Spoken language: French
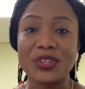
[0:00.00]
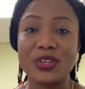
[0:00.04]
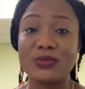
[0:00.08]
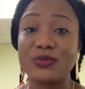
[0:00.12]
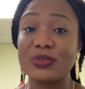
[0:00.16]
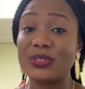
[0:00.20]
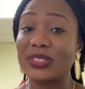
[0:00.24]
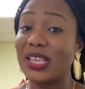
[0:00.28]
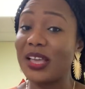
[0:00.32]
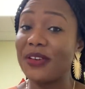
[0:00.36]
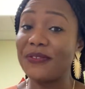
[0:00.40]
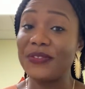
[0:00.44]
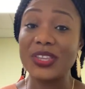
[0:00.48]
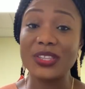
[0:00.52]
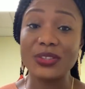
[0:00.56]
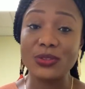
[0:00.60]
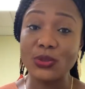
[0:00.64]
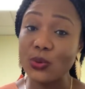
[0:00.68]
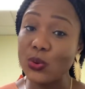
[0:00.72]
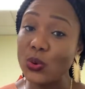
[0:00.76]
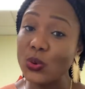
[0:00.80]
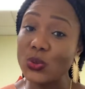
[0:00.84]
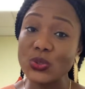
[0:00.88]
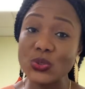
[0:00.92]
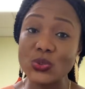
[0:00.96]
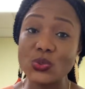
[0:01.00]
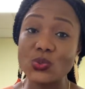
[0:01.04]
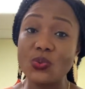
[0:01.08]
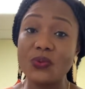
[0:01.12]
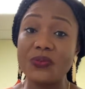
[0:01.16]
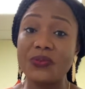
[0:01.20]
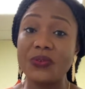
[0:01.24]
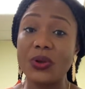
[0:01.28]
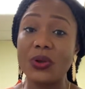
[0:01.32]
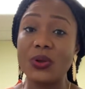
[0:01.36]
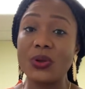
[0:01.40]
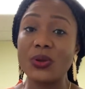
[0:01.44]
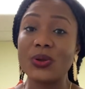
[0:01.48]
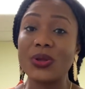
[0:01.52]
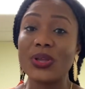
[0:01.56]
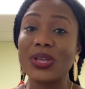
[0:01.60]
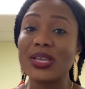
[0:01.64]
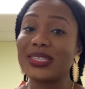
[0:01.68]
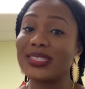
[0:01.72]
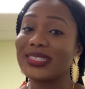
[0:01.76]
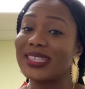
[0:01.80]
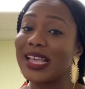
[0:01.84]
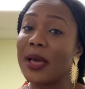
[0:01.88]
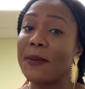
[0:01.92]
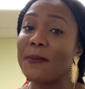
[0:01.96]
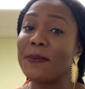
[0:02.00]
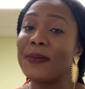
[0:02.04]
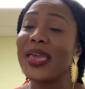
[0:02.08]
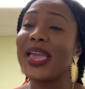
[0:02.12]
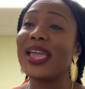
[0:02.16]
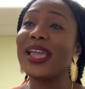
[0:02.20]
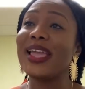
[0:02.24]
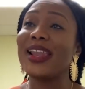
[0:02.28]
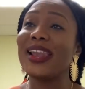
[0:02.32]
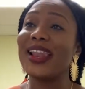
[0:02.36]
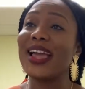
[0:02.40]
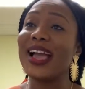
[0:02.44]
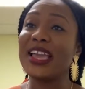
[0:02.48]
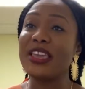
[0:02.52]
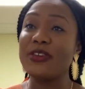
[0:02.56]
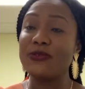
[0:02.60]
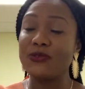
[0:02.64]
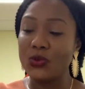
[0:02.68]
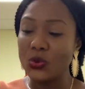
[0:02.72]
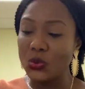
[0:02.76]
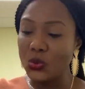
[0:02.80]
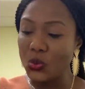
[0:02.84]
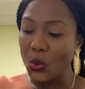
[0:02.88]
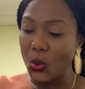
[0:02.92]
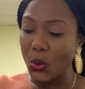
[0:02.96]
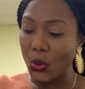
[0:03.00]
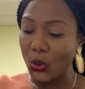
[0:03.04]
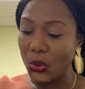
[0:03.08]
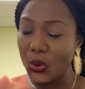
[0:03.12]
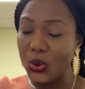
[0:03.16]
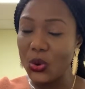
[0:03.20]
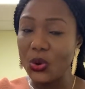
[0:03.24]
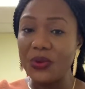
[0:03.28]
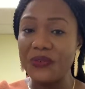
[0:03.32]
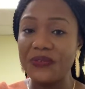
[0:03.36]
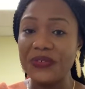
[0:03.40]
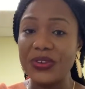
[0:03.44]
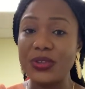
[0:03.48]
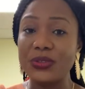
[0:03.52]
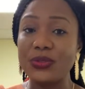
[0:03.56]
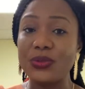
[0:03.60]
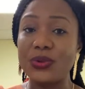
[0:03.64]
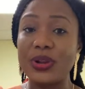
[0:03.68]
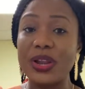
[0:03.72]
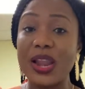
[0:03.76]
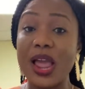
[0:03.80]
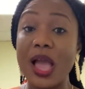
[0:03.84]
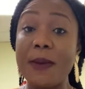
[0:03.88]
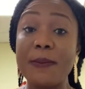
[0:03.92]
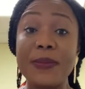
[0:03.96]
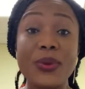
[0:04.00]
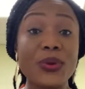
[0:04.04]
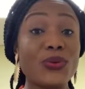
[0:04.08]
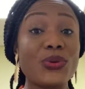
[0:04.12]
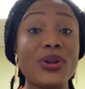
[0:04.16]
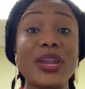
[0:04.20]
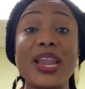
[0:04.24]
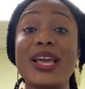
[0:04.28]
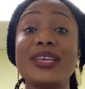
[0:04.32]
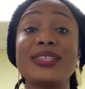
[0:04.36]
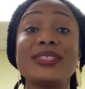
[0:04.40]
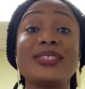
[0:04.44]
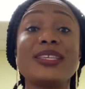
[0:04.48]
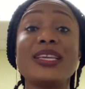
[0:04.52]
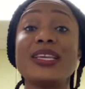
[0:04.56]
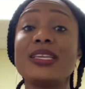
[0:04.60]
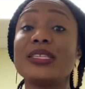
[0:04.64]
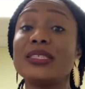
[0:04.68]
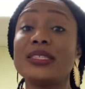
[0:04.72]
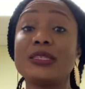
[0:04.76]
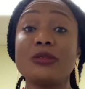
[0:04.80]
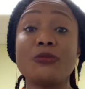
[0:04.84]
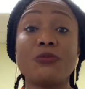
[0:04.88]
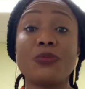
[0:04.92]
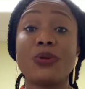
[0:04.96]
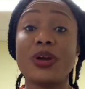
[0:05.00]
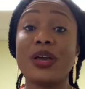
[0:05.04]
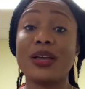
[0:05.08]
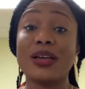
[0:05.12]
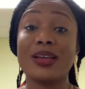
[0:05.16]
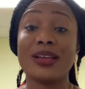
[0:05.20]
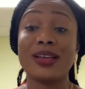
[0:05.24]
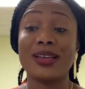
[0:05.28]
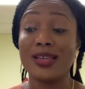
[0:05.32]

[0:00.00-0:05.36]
Vous savez, trop souvent, sa main est là, il veut nous relever de là, mais on ne la saisit pas.